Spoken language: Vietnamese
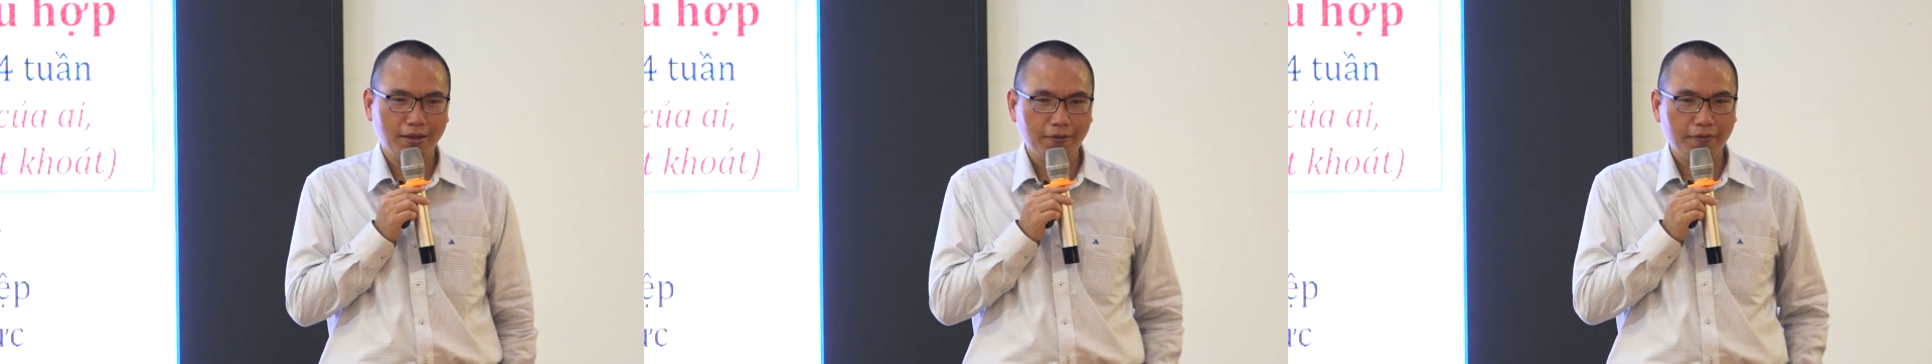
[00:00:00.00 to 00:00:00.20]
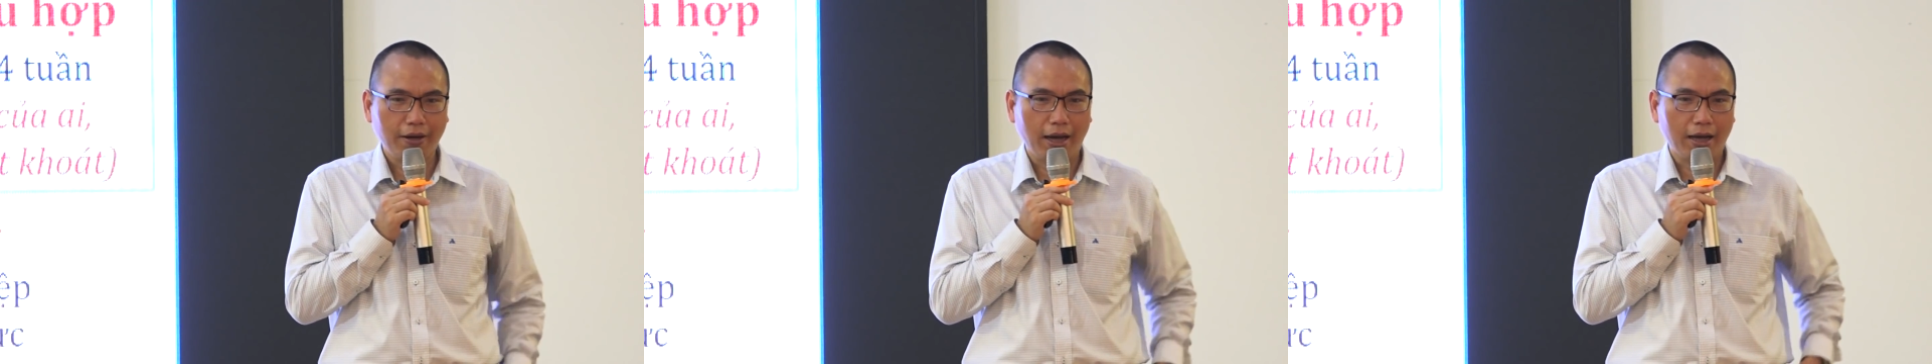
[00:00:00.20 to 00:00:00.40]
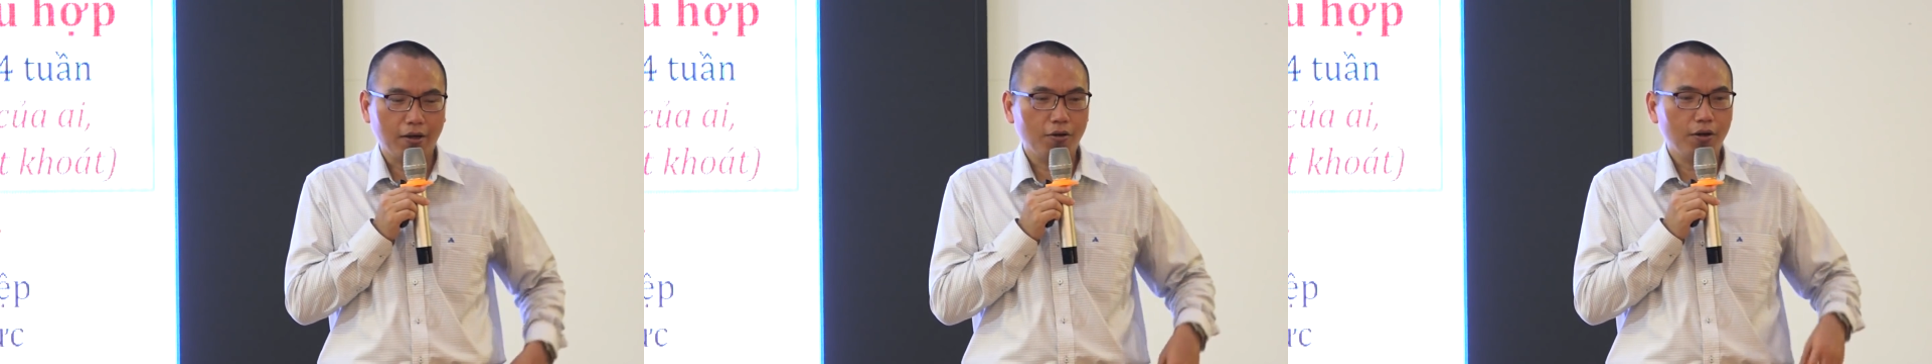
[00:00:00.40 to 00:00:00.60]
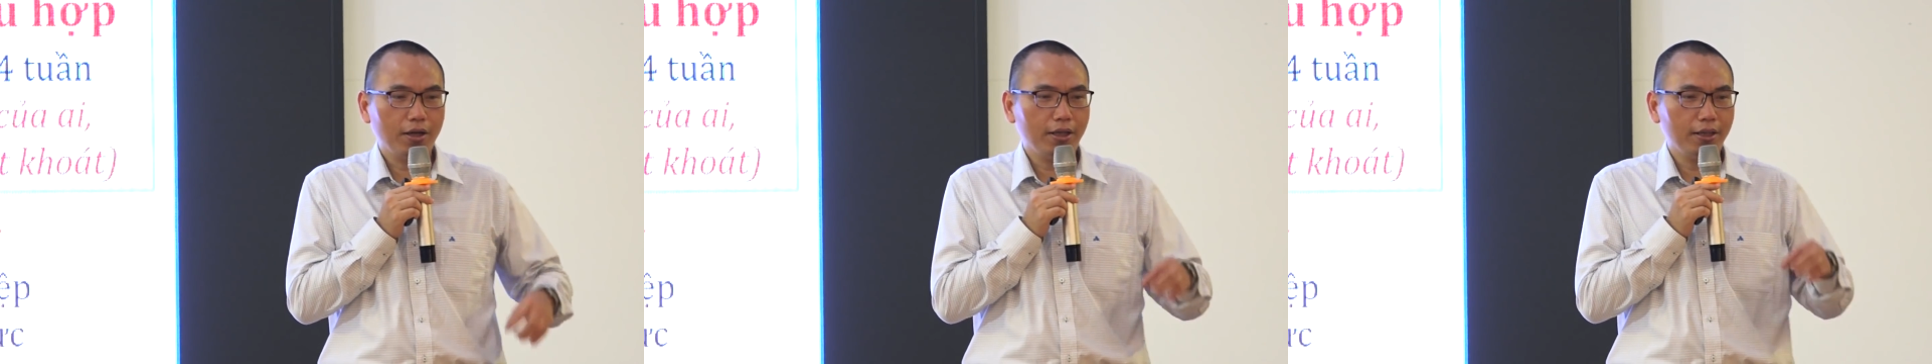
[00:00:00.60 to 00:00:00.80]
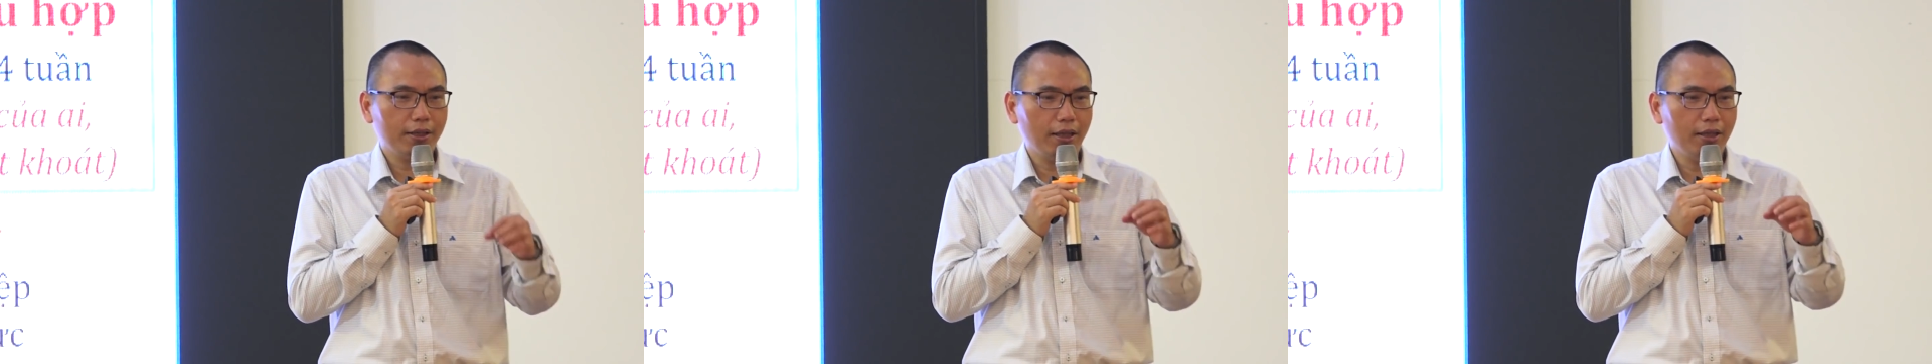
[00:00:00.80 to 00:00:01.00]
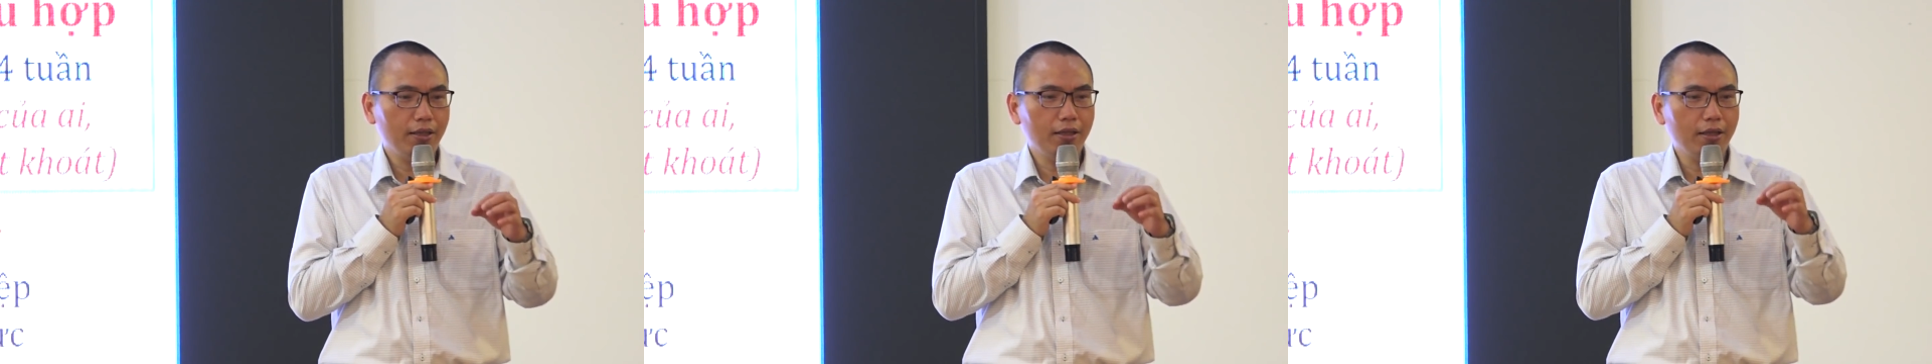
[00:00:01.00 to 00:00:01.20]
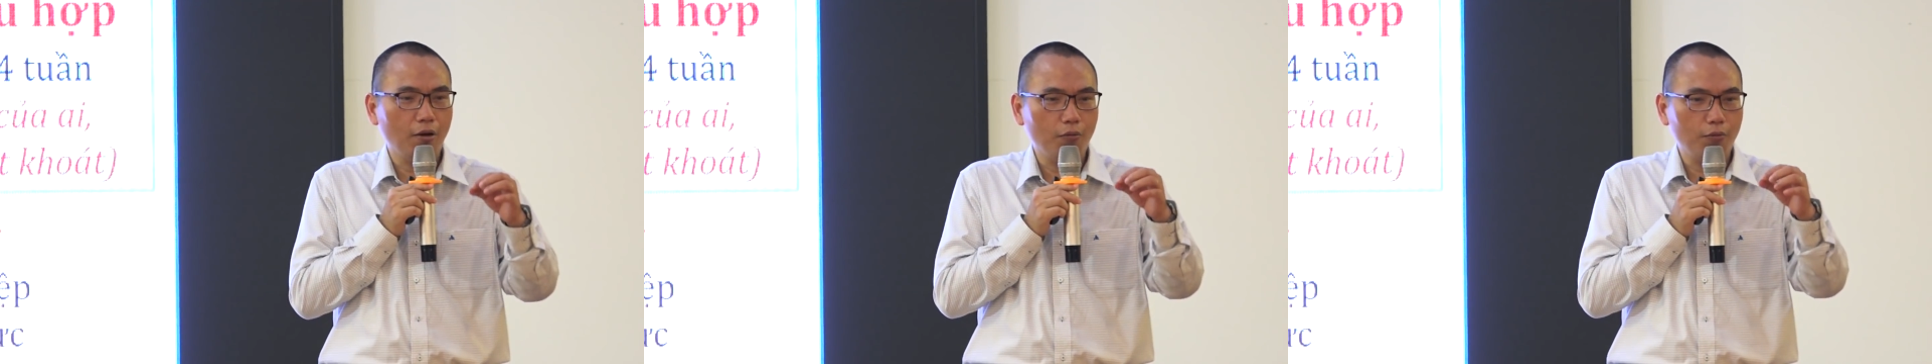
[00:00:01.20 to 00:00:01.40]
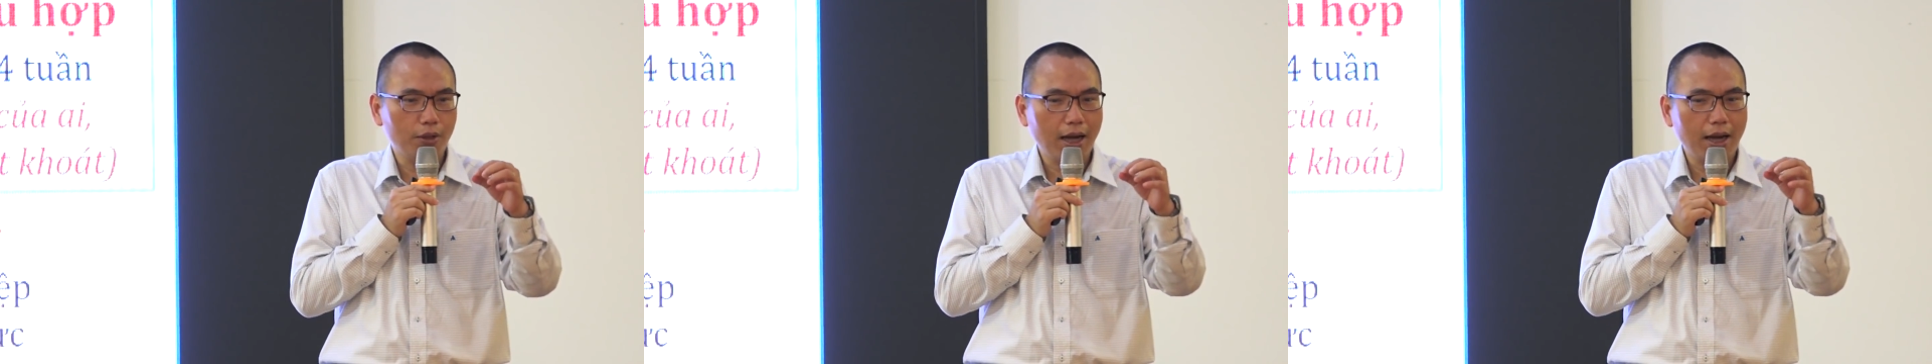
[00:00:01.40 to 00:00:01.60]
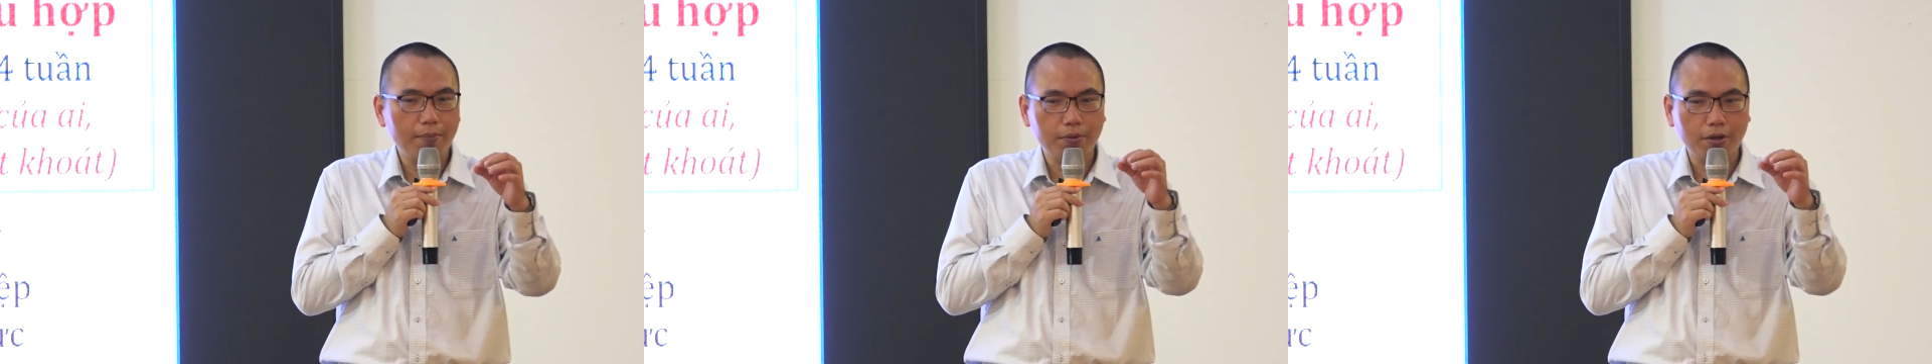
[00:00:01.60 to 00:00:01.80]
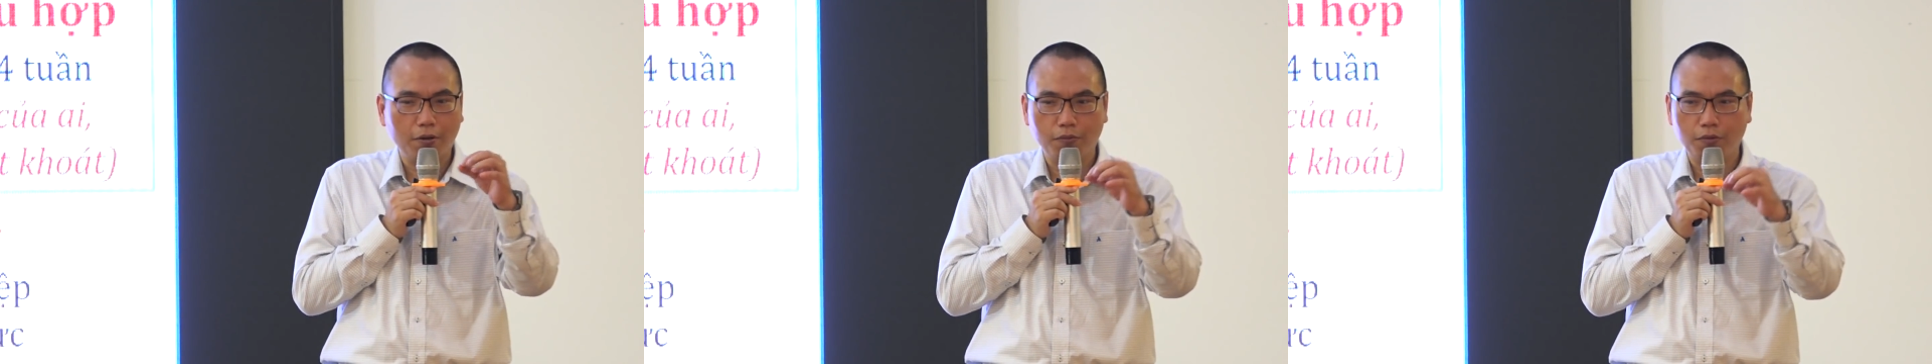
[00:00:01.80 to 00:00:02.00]
Phải có cái tính đồng cam
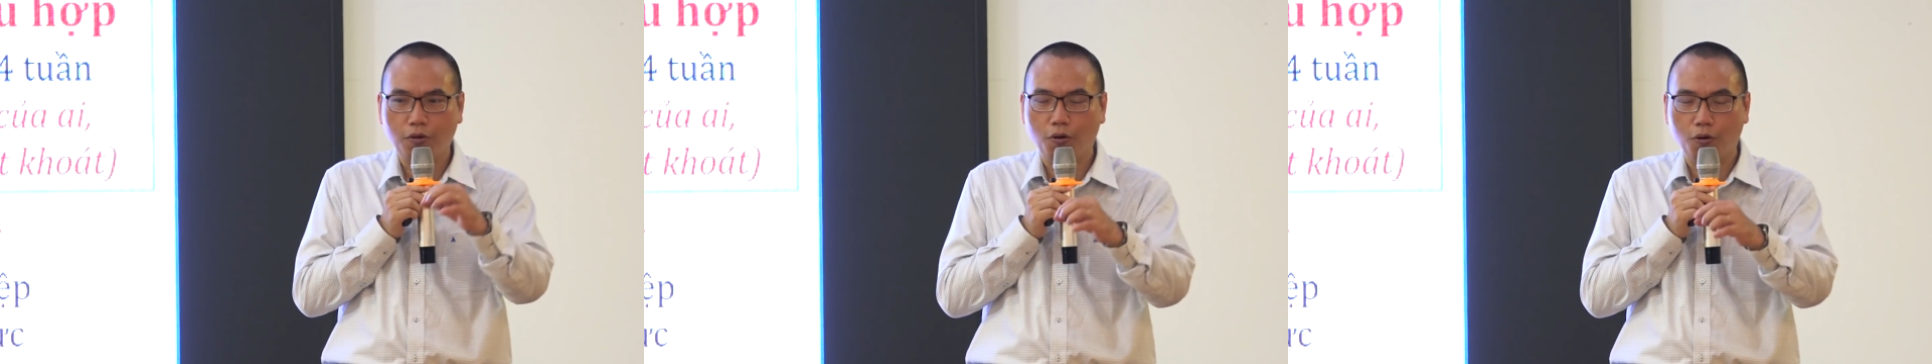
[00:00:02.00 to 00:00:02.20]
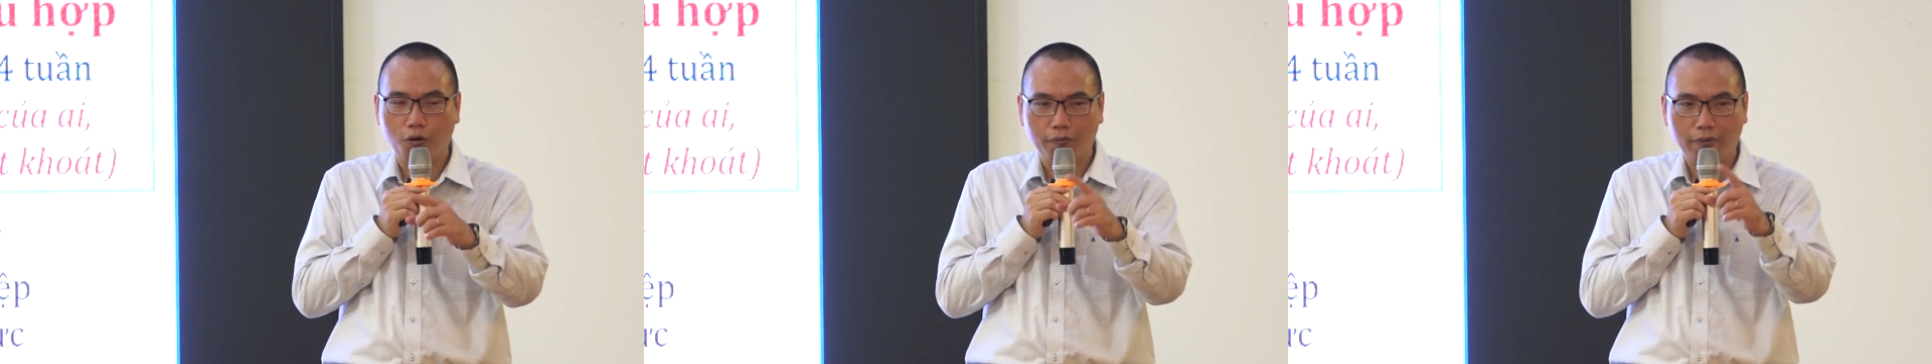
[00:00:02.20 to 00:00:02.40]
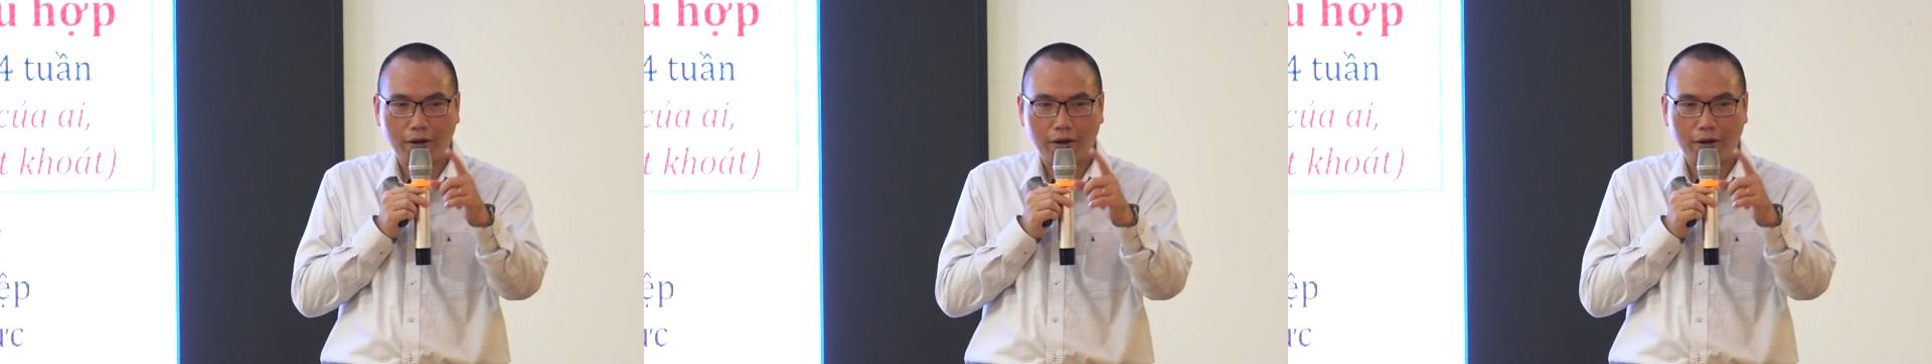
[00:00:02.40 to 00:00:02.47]
cộng khổ,